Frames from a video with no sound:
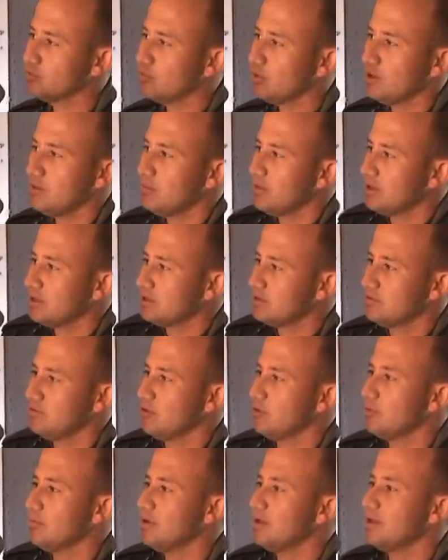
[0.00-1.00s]
no hay más
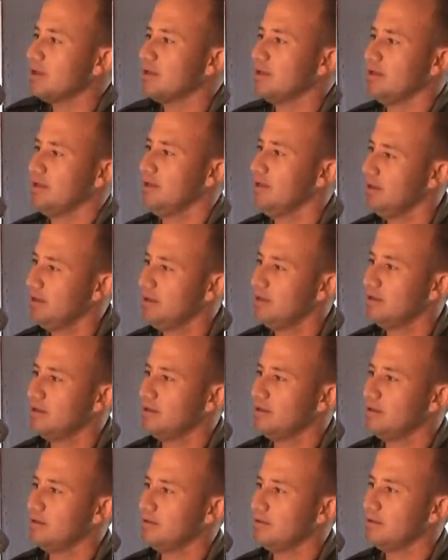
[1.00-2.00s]
forma
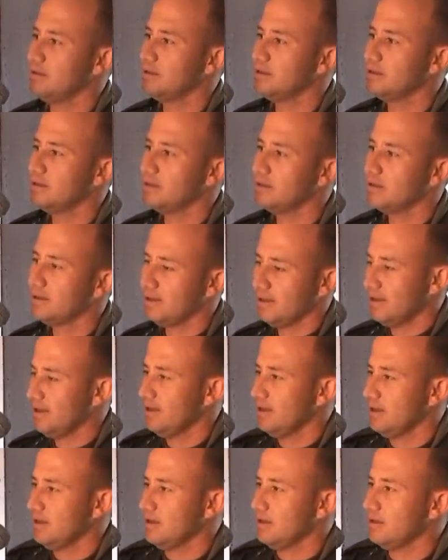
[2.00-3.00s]
de
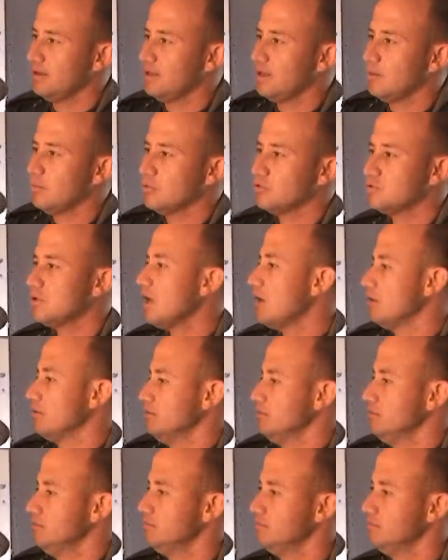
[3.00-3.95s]
demostrarlo.